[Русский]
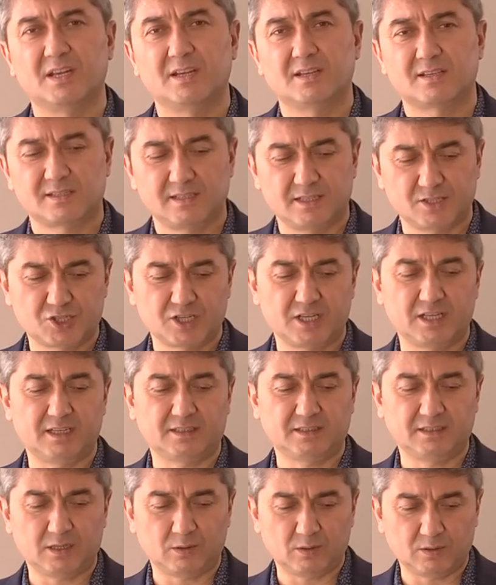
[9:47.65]
Сначала
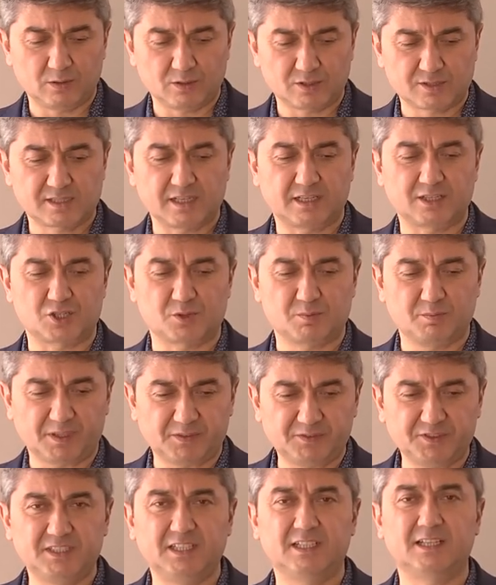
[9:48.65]
ты станешь
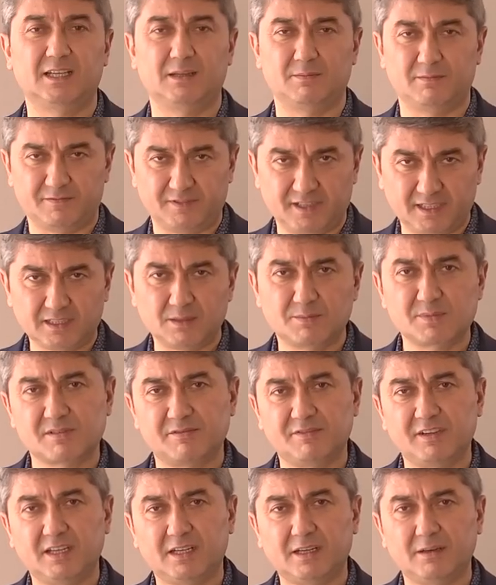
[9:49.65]
профессионалом в этом
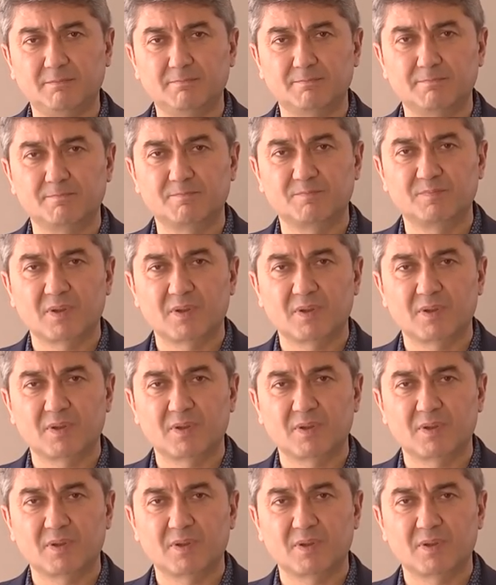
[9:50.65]
сфере,